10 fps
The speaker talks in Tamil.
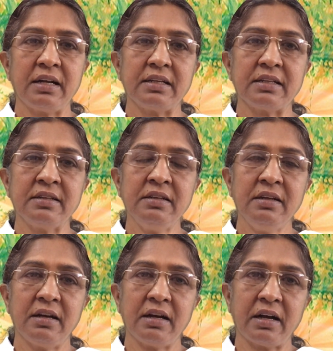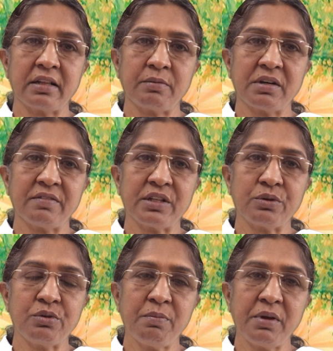அல்லது ஆத்மாவை
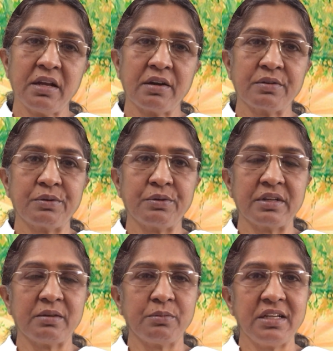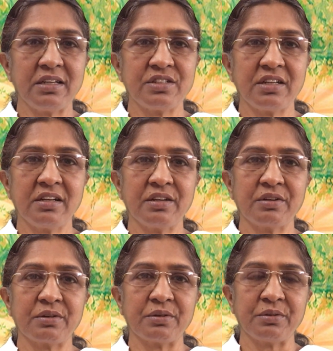தூய்மையாக்கக்கூடிய முயற்சியில்
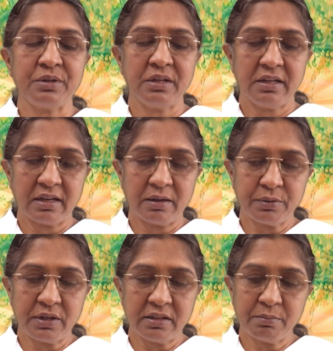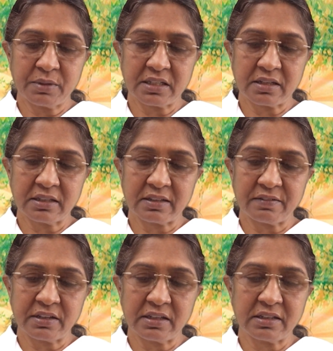இருக்கிறோம் அப்போ இந்த மற்ற
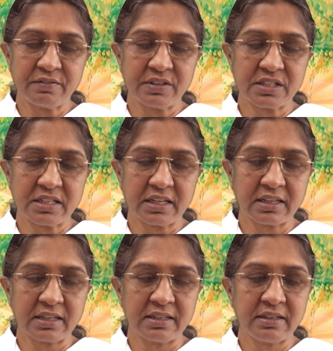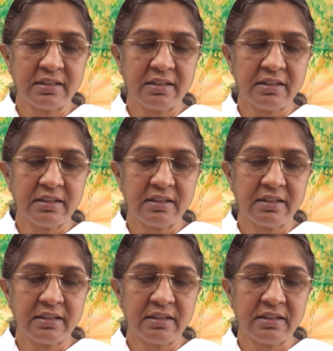தவறான விஷயங்கள்